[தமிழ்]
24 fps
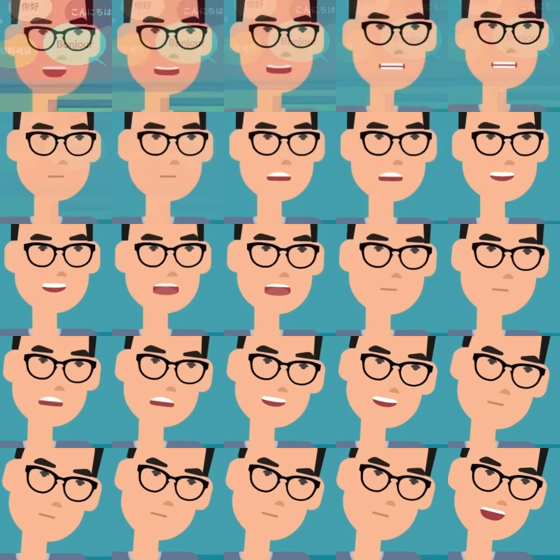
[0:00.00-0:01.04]
அப்படியே கஷ்டப்பட்டு
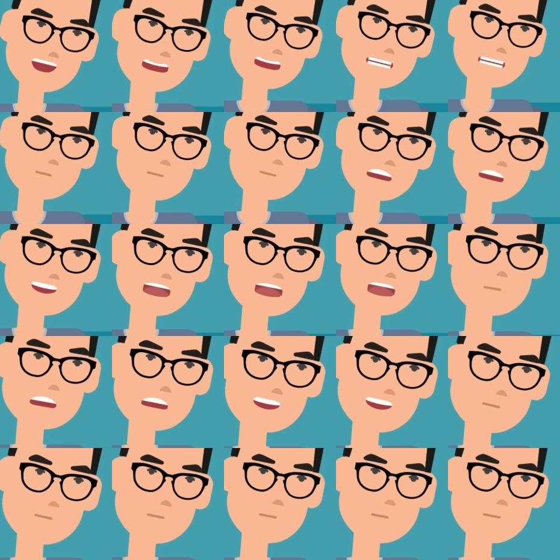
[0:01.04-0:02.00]
ஹார்ட் ஒர்க் பண்ணி படித்தோன்னா